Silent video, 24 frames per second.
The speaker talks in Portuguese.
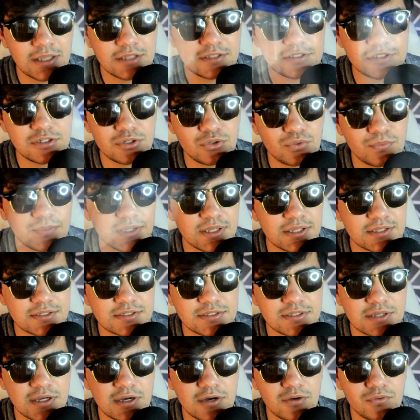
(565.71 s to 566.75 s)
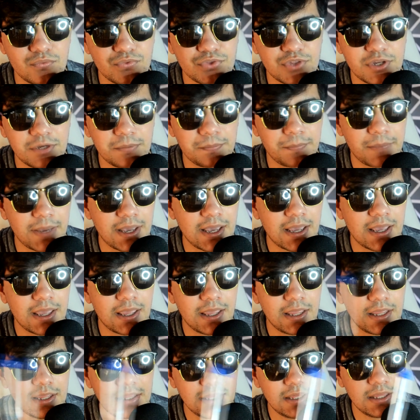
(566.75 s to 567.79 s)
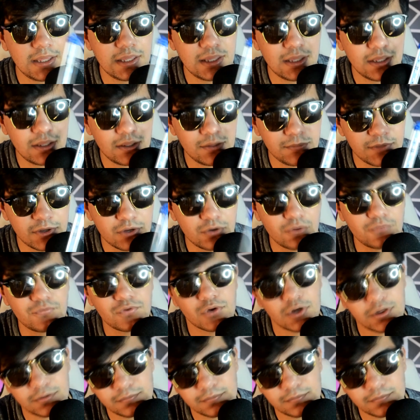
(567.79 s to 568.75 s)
de iluminação, tripé e microfone.